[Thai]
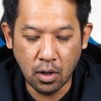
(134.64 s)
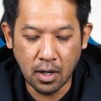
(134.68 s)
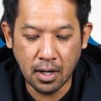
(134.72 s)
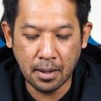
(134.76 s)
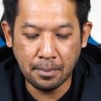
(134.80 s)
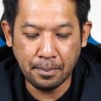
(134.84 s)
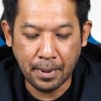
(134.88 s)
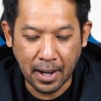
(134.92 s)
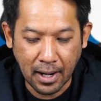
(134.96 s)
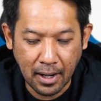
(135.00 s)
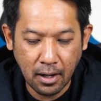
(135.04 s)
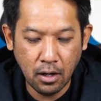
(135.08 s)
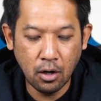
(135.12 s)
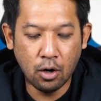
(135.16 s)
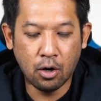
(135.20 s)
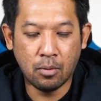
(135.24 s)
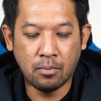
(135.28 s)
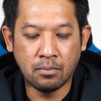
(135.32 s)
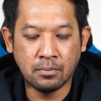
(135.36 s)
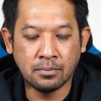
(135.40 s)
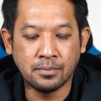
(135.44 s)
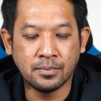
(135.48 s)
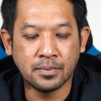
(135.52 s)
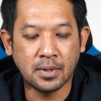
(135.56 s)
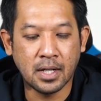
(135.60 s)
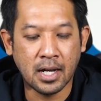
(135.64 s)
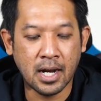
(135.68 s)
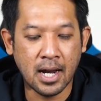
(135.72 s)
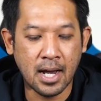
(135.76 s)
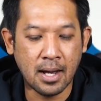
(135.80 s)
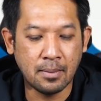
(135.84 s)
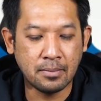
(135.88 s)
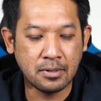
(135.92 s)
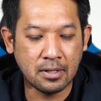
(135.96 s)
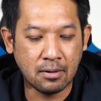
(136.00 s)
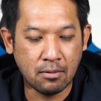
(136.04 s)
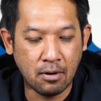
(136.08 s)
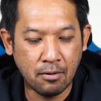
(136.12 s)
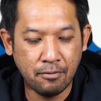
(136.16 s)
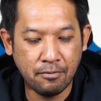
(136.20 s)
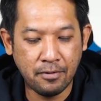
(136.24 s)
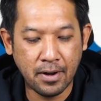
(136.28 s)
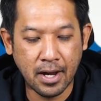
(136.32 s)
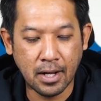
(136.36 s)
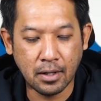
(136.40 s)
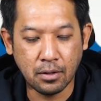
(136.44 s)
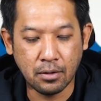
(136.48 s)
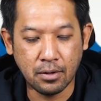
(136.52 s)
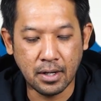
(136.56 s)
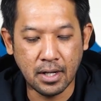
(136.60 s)
วพัดลมนะครับสวอปแฟ
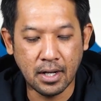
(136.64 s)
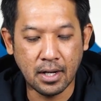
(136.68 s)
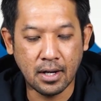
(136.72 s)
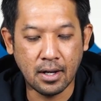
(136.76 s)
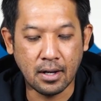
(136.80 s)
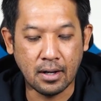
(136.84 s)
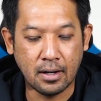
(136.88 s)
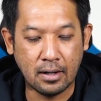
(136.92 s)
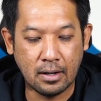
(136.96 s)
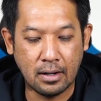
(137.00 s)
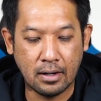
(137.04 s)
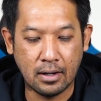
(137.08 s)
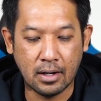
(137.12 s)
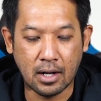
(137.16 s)
นตัวนี้เนี่ย